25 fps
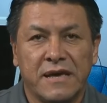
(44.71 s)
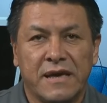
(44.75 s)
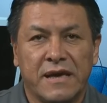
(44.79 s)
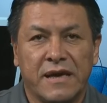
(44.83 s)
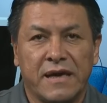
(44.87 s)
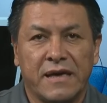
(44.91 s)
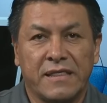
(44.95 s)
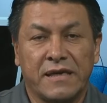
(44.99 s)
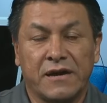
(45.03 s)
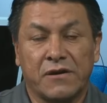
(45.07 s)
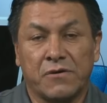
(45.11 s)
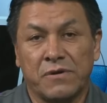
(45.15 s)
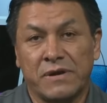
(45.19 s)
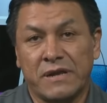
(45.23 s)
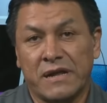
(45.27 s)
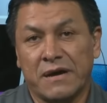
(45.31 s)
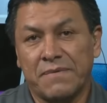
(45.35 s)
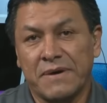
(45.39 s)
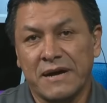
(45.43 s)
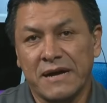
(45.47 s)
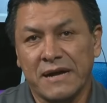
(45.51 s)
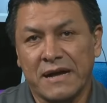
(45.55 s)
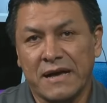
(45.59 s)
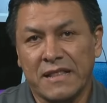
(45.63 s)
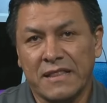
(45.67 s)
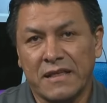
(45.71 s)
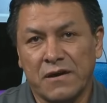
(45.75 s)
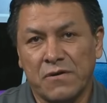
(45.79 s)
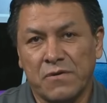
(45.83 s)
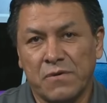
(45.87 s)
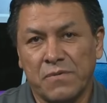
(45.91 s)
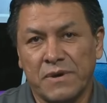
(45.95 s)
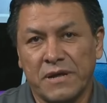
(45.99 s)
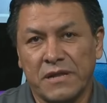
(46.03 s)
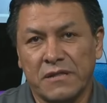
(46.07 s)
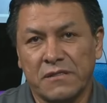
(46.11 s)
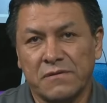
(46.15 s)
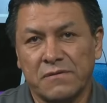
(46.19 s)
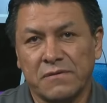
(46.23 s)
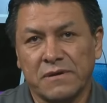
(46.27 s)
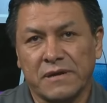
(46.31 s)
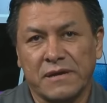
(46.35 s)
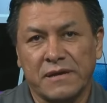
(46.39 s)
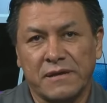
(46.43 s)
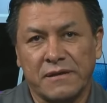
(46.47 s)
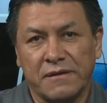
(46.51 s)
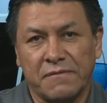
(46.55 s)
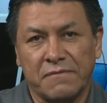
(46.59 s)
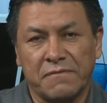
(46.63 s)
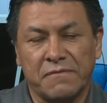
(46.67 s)
Eh, dejó en la banca a Dagoberto,
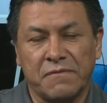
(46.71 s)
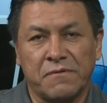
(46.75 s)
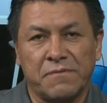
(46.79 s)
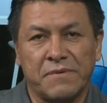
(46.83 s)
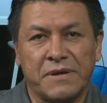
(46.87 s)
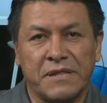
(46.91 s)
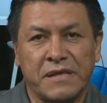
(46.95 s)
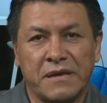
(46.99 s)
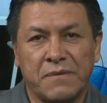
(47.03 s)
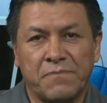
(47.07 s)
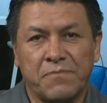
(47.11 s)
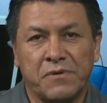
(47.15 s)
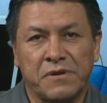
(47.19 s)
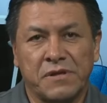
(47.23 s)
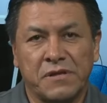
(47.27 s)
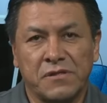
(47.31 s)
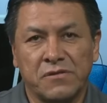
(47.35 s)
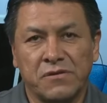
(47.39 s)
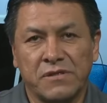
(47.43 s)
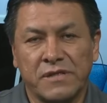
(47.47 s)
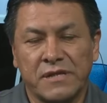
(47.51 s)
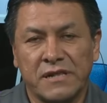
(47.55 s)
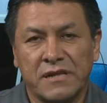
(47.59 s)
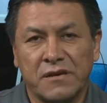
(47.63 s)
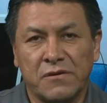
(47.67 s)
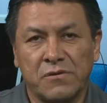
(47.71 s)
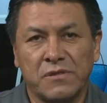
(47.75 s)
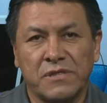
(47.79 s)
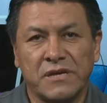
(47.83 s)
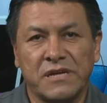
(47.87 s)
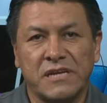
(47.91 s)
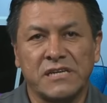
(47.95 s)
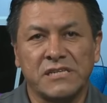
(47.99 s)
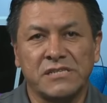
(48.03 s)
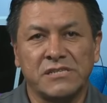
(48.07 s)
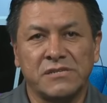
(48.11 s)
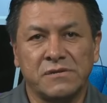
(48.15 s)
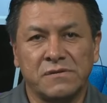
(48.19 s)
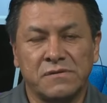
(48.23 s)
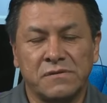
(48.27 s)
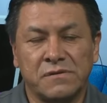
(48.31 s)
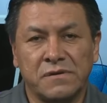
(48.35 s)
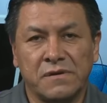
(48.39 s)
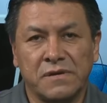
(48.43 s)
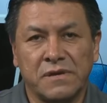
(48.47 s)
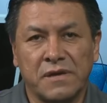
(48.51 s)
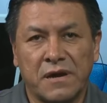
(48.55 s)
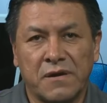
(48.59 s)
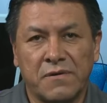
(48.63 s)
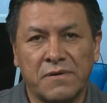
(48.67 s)
que lo venía poniendo del lado derecho,
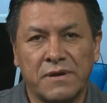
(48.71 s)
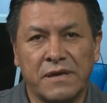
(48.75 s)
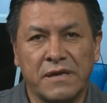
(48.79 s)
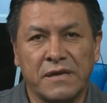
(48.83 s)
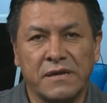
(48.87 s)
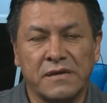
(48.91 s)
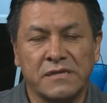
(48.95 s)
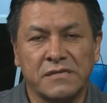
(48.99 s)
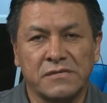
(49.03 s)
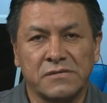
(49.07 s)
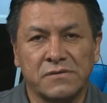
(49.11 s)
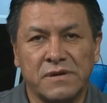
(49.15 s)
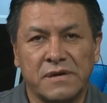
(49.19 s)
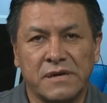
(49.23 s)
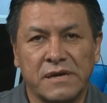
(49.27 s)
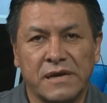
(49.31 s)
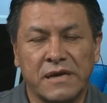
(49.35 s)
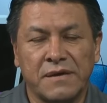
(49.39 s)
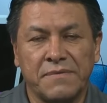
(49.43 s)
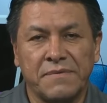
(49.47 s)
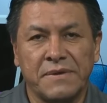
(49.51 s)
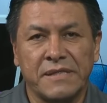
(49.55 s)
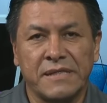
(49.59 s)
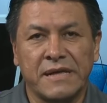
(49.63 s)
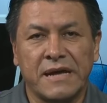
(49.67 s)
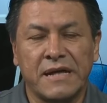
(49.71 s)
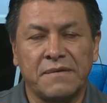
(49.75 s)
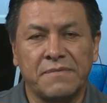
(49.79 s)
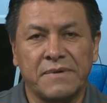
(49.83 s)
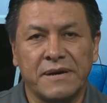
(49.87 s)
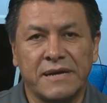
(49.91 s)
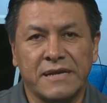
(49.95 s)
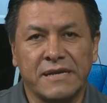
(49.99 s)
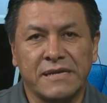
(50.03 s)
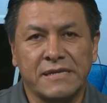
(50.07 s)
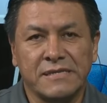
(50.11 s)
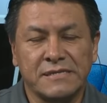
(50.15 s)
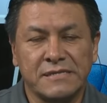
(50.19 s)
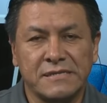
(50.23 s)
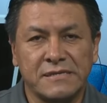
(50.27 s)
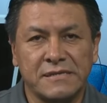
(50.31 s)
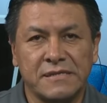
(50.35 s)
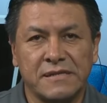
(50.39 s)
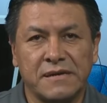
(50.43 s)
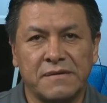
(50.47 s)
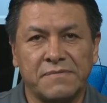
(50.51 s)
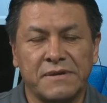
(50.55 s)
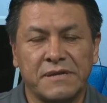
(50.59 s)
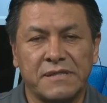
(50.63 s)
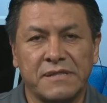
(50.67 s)
¿no? Y ahora ingresó a Kevin Álvarez.
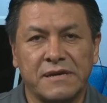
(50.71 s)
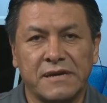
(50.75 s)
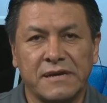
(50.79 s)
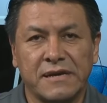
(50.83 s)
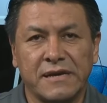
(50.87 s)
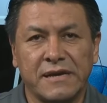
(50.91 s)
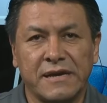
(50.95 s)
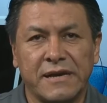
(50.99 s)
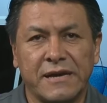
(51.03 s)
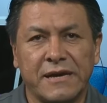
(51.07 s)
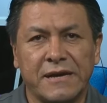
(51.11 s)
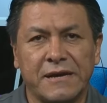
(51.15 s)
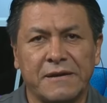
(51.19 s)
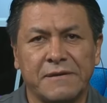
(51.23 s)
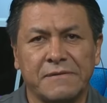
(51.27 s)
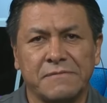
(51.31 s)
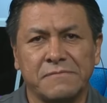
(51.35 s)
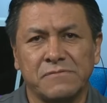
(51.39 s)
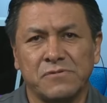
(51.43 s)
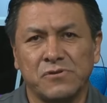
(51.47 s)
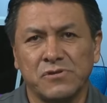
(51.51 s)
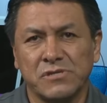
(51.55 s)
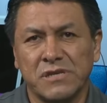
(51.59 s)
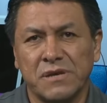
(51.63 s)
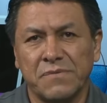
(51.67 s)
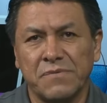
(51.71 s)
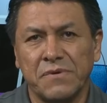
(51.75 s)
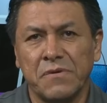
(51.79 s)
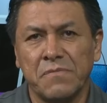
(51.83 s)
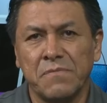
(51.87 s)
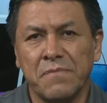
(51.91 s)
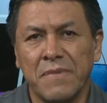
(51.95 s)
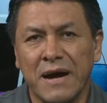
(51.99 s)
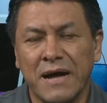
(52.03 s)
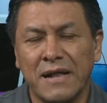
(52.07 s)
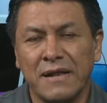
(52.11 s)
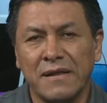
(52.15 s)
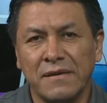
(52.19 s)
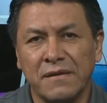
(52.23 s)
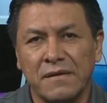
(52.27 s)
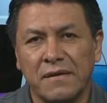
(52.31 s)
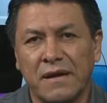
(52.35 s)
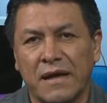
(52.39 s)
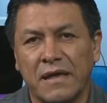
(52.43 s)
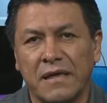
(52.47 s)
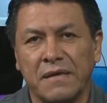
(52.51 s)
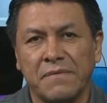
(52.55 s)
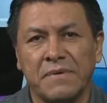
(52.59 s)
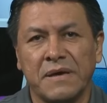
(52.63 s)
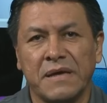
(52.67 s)
La verdad que no se vio mal.
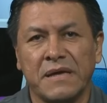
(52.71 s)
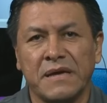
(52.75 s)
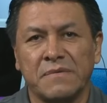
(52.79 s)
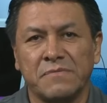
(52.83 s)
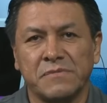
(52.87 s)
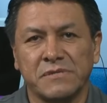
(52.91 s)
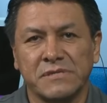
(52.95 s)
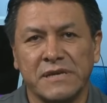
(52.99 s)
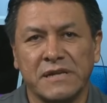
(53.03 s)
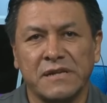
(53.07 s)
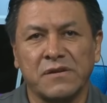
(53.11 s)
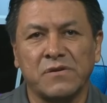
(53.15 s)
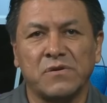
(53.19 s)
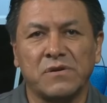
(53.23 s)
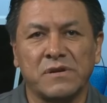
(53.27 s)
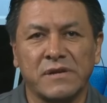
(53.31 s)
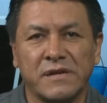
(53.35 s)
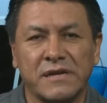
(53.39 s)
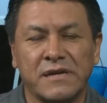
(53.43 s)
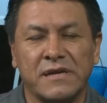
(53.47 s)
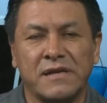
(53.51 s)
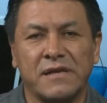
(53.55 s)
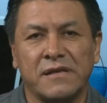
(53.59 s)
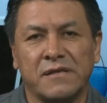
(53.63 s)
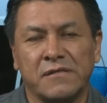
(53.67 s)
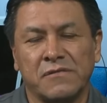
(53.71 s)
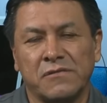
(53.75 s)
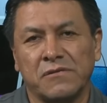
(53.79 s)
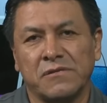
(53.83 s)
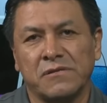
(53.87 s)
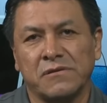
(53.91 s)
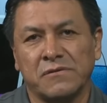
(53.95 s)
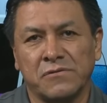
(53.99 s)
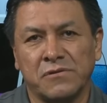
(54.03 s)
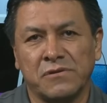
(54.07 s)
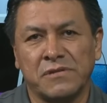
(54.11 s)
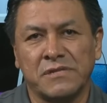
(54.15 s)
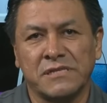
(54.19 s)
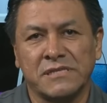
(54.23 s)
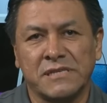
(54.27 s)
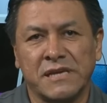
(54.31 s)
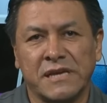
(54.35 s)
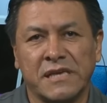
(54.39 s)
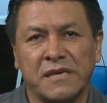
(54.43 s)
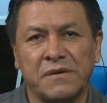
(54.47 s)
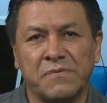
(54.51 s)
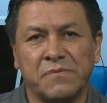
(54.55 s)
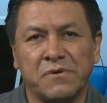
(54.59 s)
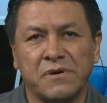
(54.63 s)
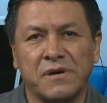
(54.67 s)
Ahí veíamos el gol que, donde se
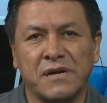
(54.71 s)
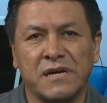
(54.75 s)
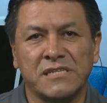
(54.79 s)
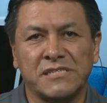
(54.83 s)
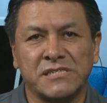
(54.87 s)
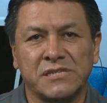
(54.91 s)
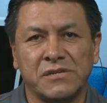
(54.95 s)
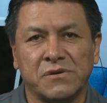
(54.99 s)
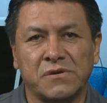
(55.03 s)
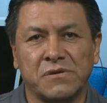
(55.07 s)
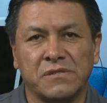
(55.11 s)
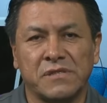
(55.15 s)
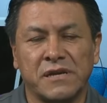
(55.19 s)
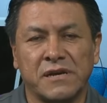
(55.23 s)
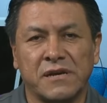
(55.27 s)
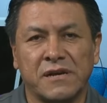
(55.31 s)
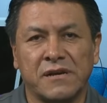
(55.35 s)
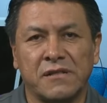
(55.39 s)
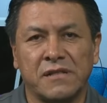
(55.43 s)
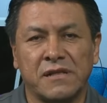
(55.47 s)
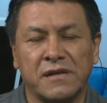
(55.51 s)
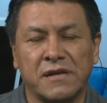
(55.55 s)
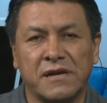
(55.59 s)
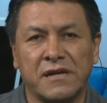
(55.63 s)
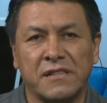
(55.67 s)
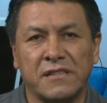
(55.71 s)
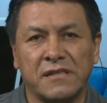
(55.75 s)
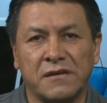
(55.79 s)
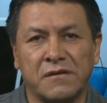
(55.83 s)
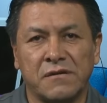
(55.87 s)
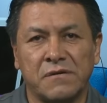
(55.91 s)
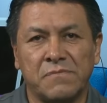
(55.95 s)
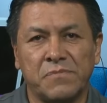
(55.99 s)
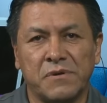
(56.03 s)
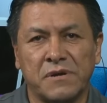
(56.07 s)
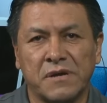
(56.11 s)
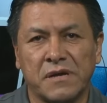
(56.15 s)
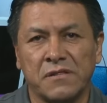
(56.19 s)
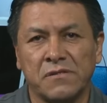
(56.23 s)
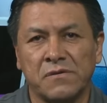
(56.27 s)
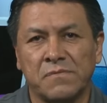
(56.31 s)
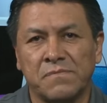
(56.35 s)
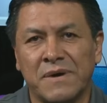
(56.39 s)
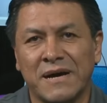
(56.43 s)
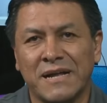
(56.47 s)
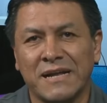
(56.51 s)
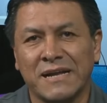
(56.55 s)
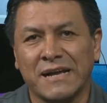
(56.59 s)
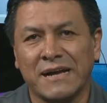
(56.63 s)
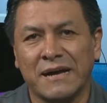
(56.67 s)
equivoca el Chicote Calderón porque no
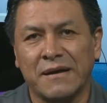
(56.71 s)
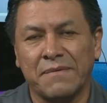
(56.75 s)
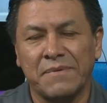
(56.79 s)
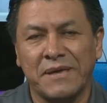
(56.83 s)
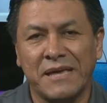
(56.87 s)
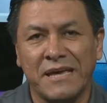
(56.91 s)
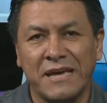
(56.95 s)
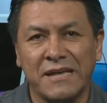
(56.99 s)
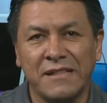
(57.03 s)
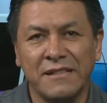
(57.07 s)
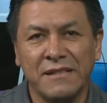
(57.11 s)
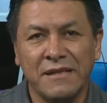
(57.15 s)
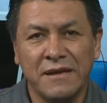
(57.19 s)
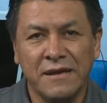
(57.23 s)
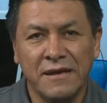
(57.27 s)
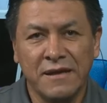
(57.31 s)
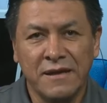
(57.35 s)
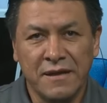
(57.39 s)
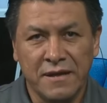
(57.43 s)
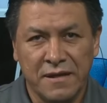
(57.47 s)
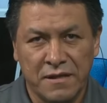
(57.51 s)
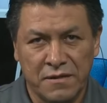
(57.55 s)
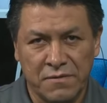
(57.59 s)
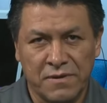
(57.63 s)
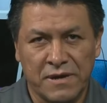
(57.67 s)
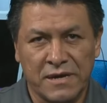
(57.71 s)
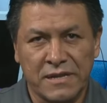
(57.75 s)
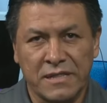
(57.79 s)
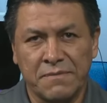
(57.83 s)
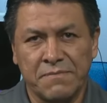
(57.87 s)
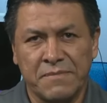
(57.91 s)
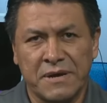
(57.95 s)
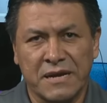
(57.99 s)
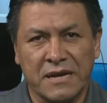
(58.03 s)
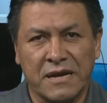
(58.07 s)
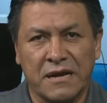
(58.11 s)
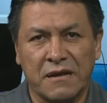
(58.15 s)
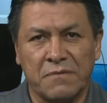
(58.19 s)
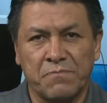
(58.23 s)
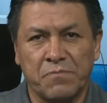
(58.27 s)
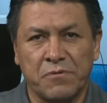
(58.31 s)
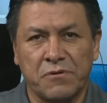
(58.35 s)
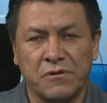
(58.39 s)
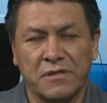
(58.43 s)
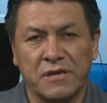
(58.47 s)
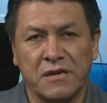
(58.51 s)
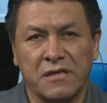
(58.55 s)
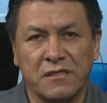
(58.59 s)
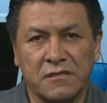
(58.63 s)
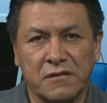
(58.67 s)
marca bien, en lugar de marcar
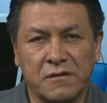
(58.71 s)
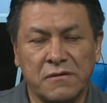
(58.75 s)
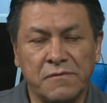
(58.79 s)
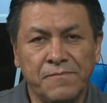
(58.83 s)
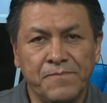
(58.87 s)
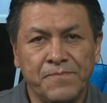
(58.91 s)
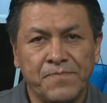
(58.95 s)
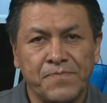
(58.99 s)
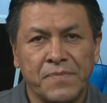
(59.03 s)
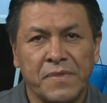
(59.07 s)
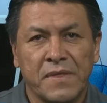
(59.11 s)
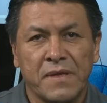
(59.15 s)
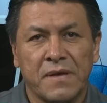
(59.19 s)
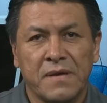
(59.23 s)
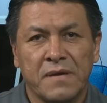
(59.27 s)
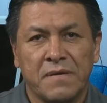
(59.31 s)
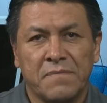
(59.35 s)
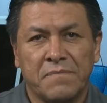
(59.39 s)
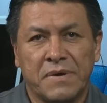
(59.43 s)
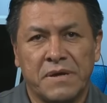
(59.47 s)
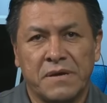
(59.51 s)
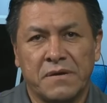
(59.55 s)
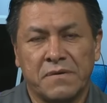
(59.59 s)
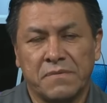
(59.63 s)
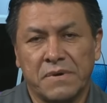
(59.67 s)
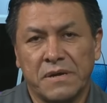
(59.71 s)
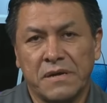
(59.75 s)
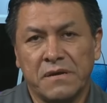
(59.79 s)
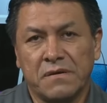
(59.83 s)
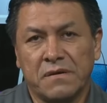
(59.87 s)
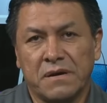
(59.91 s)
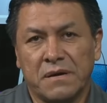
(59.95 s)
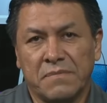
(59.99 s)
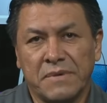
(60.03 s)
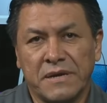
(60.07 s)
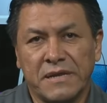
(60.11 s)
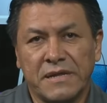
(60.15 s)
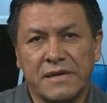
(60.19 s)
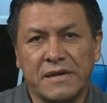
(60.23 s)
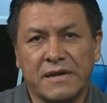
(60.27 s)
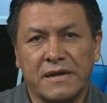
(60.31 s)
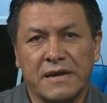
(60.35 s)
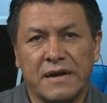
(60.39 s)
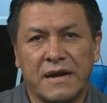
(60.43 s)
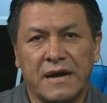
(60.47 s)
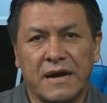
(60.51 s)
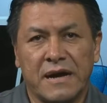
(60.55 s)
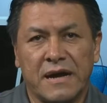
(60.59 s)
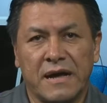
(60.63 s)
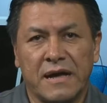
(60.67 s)
por dentro. Pero bueno,
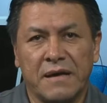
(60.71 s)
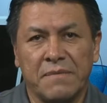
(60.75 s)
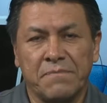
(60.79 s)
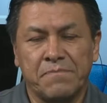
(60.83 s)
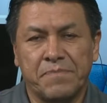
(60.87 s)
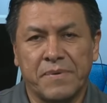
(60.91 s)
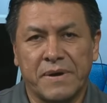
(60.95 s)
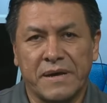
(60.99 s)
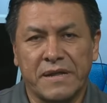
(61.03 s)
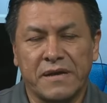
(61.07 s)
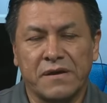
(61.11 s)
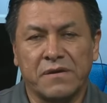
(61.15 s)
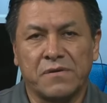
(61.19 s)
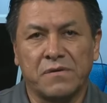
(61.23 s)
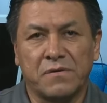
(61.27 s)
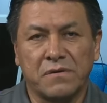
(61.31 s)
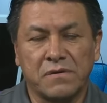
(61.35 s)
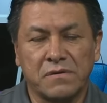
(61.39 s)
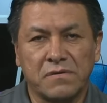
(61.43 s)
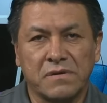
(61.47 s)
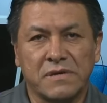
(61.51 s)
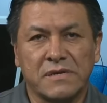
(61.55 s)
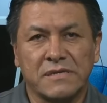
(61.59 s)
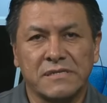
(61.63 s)
América emparejó, creo que